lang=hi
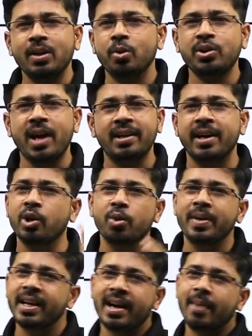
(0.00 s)
के दो चार घंटों
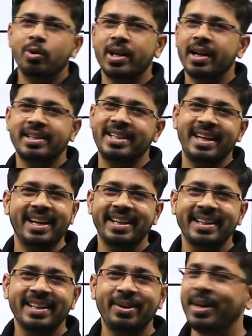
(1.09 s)
में ये काम हो जाना चाहिए
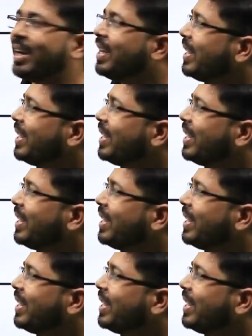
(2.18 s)
ओके